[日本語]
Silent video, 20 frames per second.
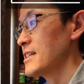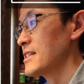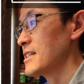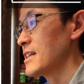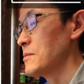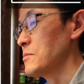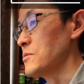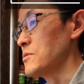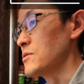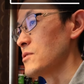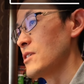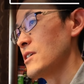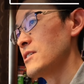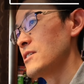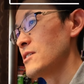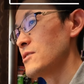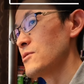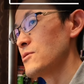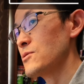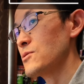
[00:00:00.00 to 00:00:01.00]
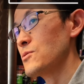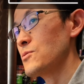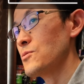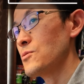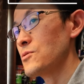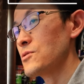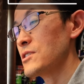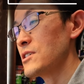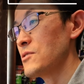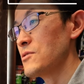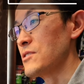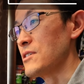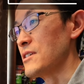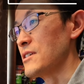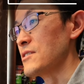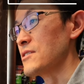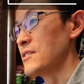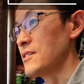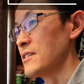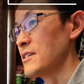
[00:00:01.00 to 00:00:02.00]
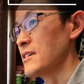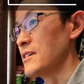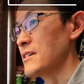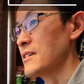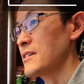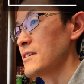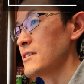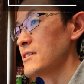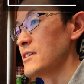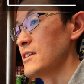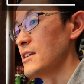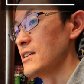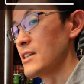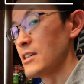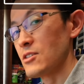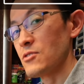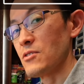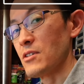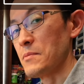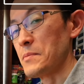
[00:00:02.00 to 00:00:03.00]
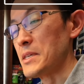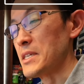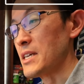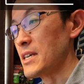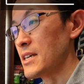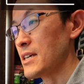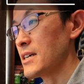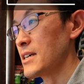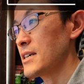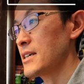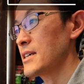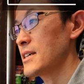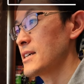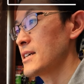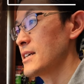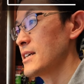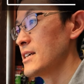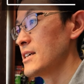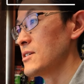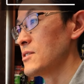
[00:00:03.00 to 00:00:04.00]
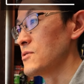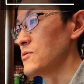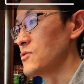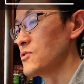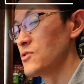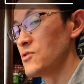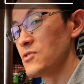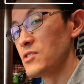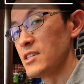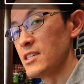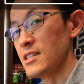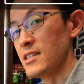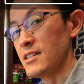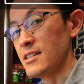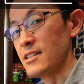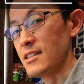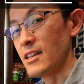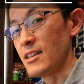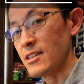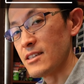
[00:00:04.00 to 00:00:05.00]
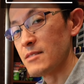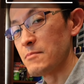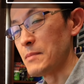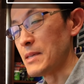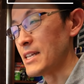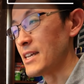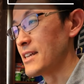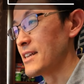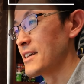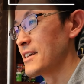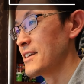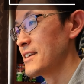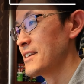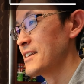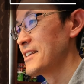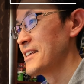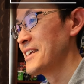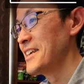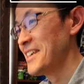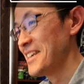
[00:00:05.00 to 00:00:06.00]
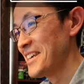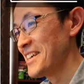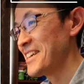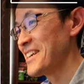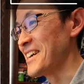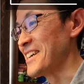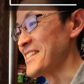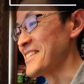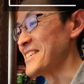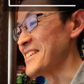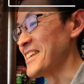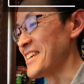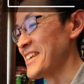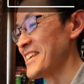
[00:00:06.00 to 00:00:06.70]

多分警察通報しちゃうんじゃないですかね知らない人もいたら宇宙人ですみたいな感じで